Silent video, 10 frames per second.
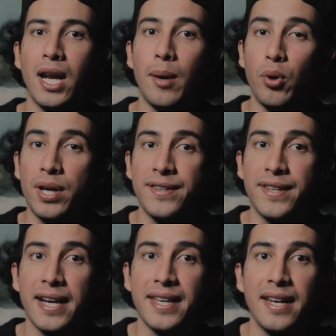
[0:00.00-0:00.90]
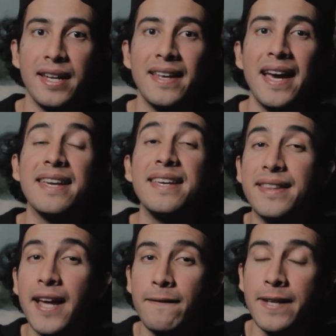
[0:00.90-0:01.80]
de la policía, quienes
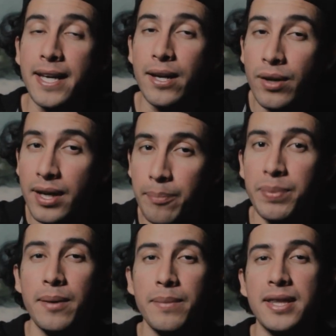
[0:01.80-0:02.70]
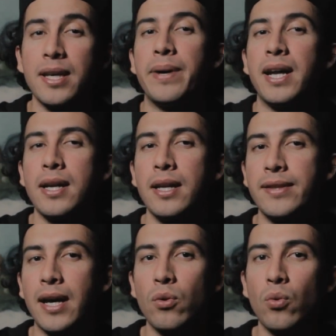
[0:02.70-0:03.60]
intervinieron rápidamente para
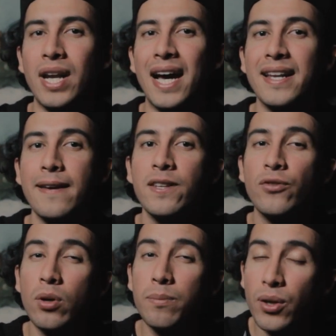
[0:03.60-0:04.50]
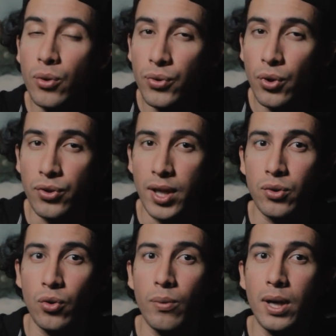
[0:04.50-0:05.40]
realizar una revisión
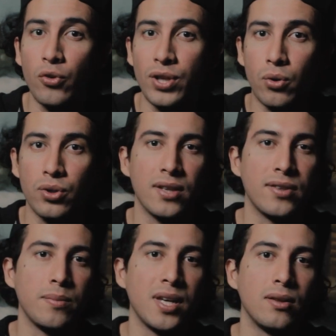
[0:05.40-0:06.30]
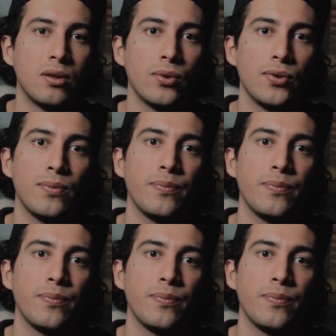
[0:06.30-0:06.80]
minuciosa sobre los acontecimientos.